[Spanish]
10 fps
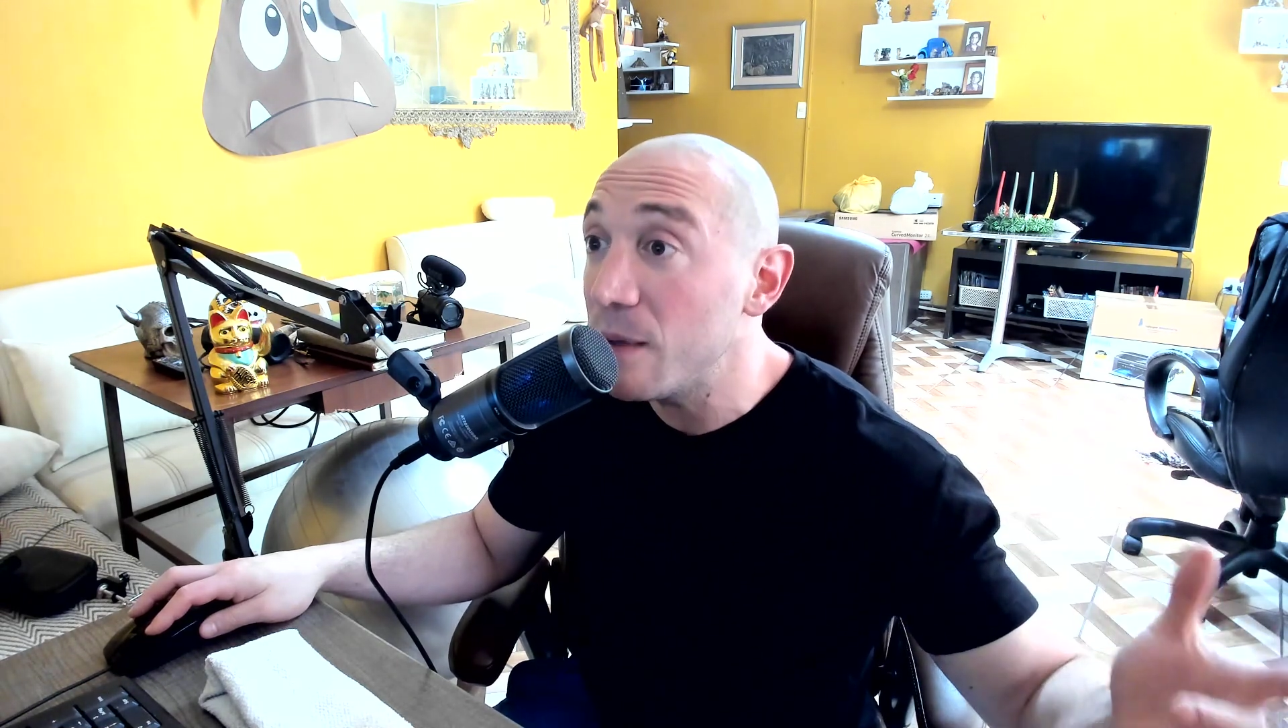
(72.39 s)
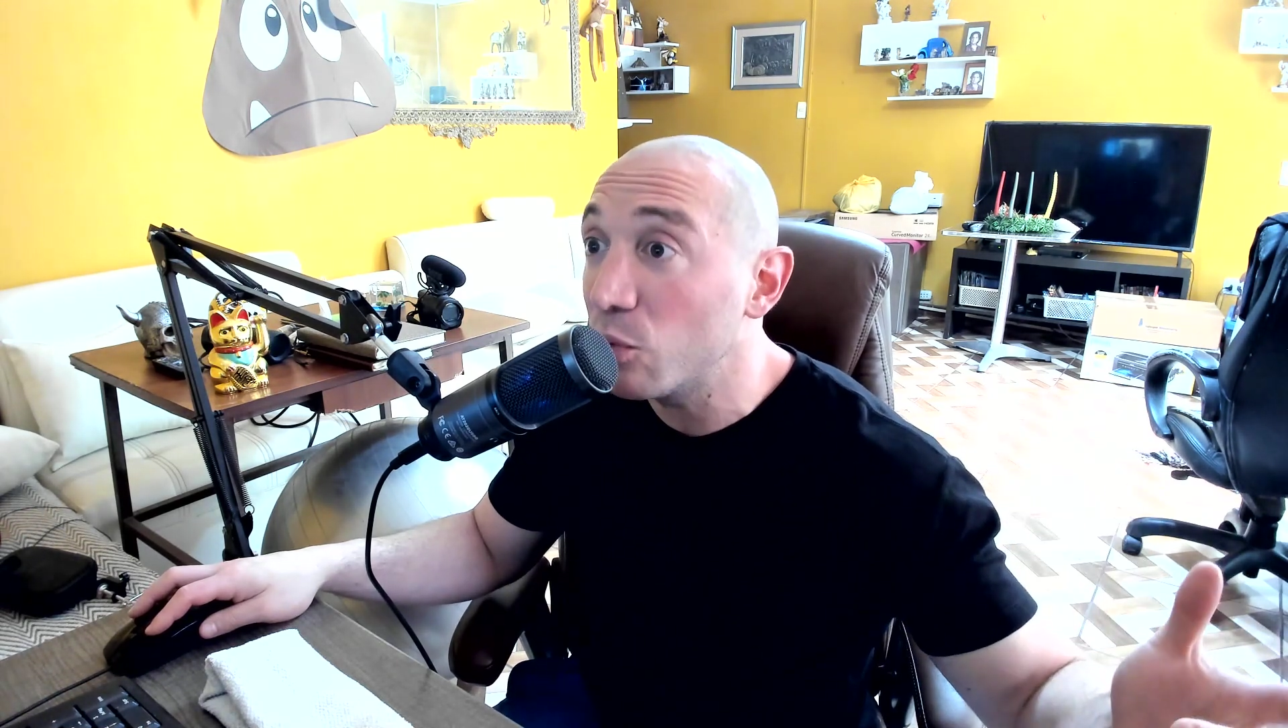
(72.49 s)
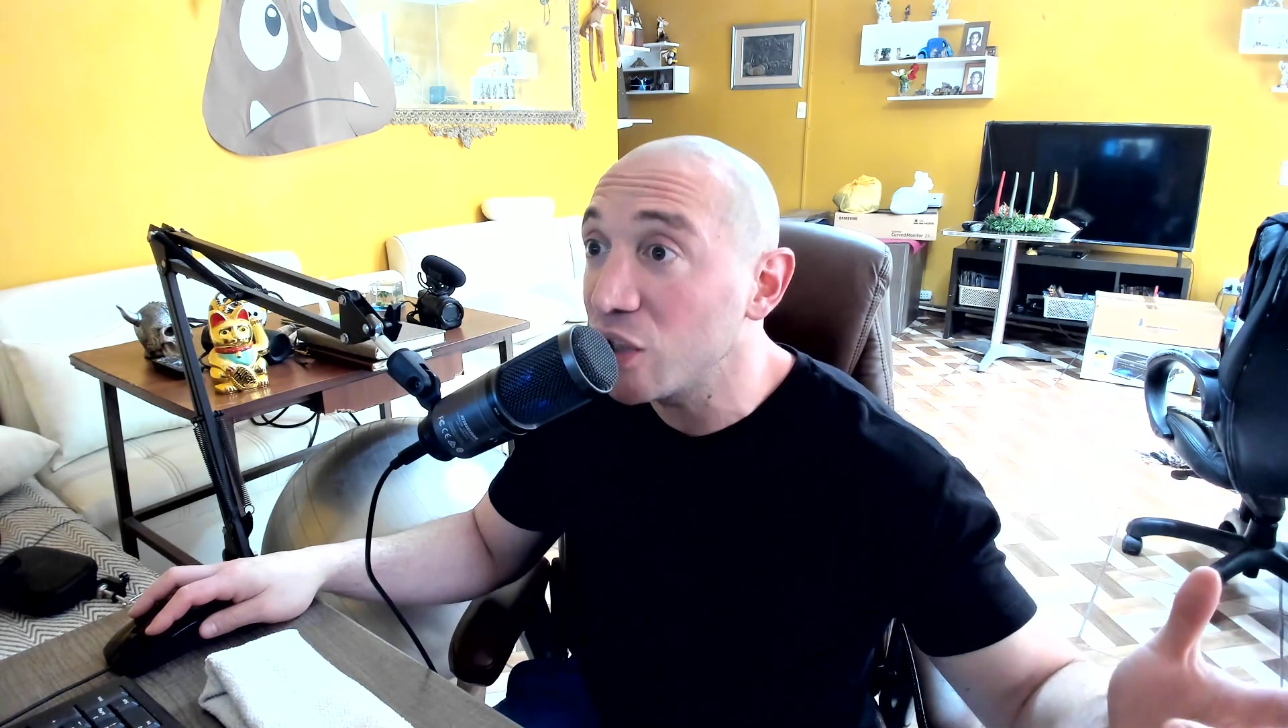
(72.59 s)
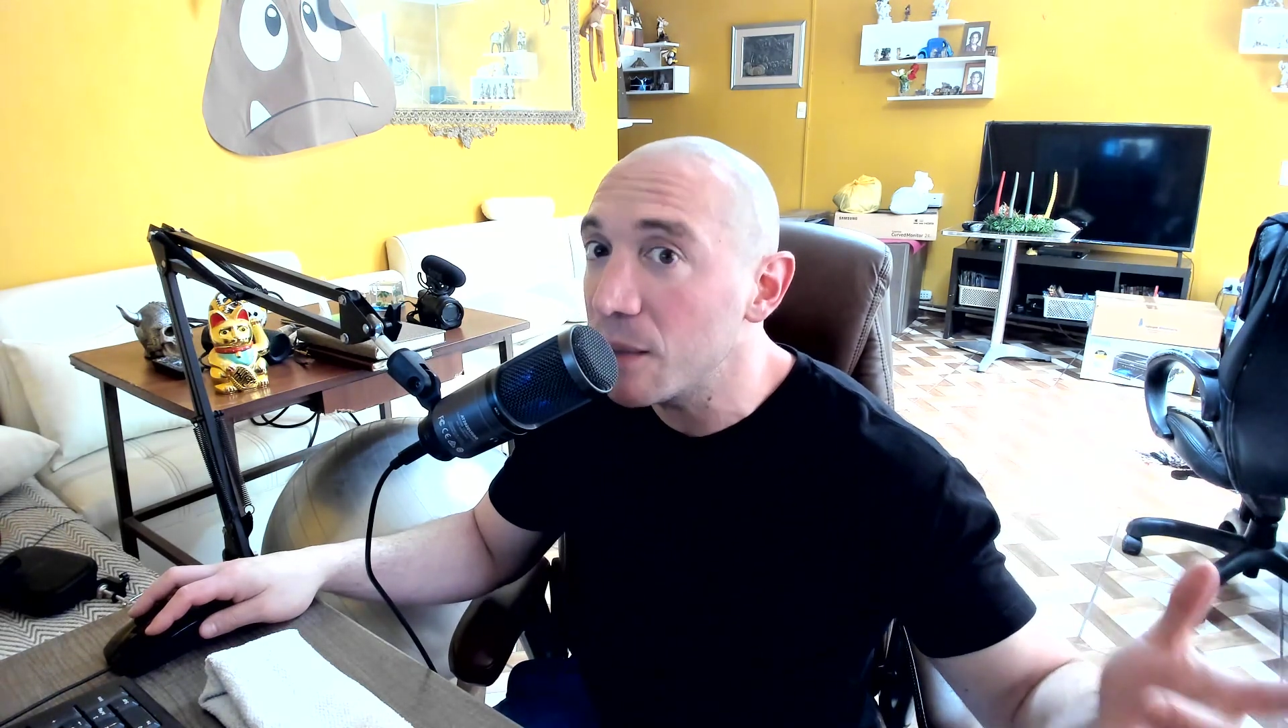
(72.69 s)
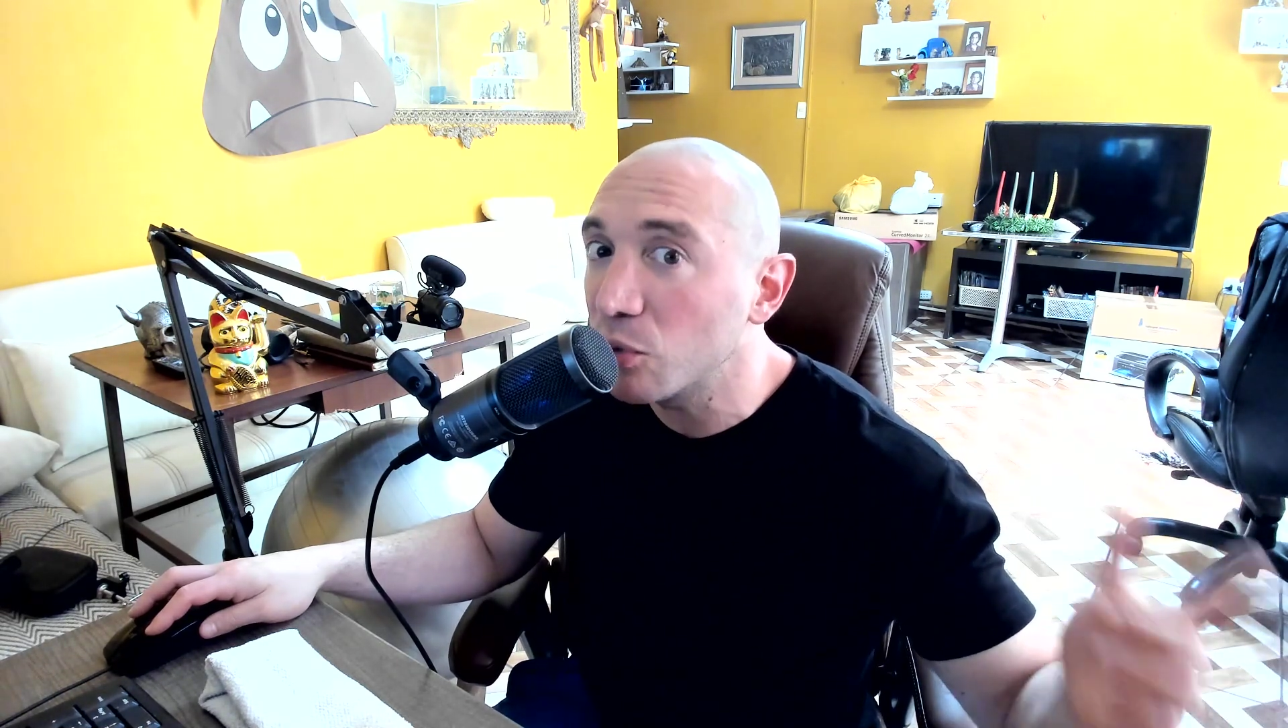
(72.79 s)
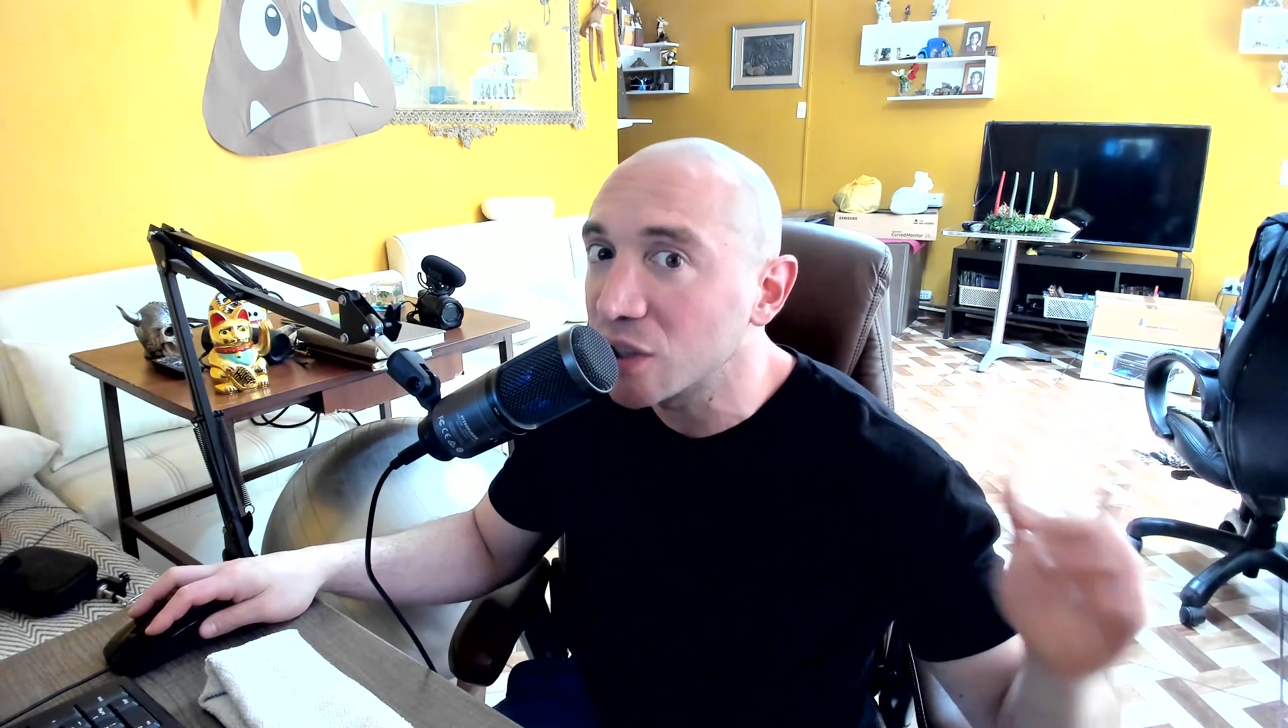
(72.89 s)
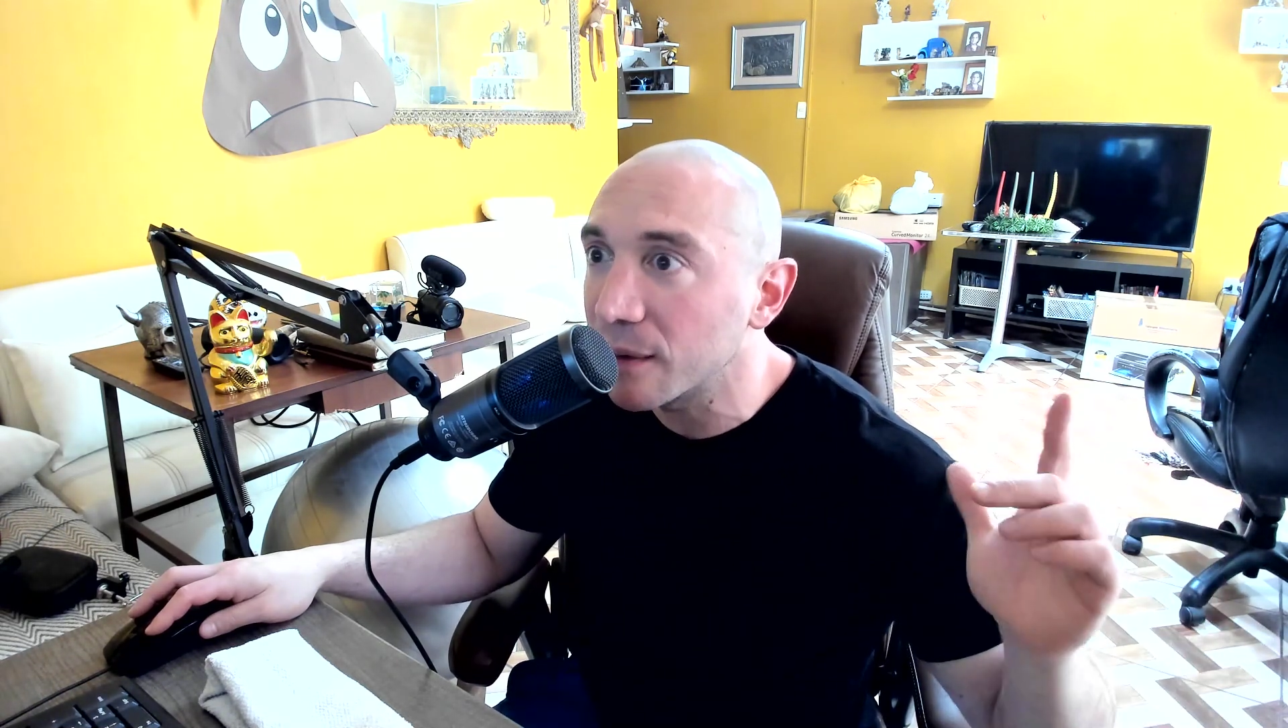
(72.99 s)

mismo tiempo se